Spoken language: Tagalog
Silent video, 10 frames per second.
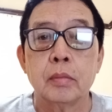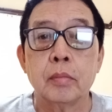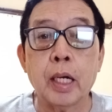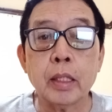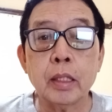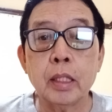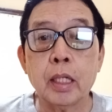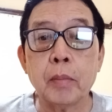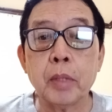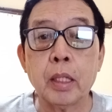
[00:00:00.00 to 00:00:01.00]
Bakit hindi
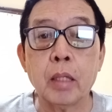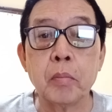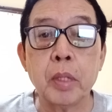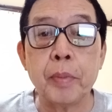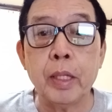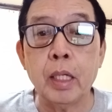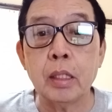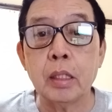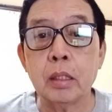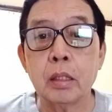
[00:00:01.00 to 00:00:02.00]
ka magiging BP
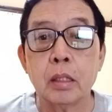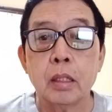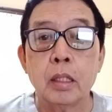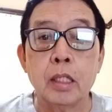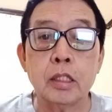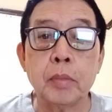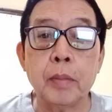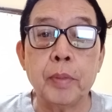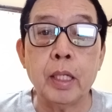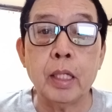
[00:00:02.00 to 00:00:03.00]
Lenny? Eh si
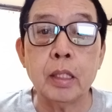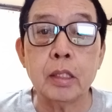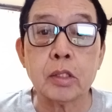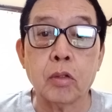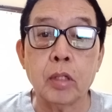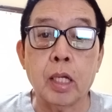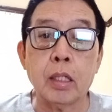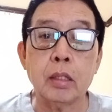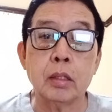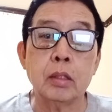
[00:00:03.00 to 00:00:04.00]
BP Lenny,
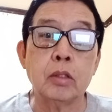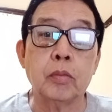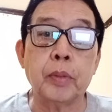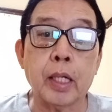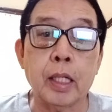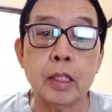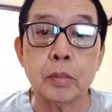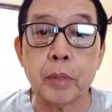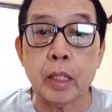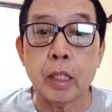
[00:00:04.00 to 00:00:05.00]
scholar, UP College
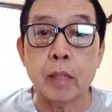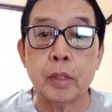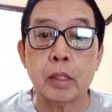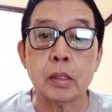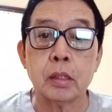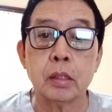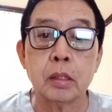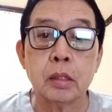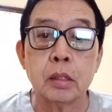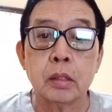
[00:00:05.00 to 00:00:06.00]
of Economics.
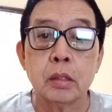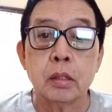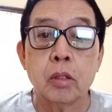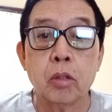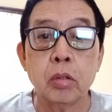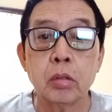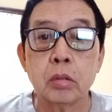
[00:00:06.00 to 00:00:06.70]
Oh.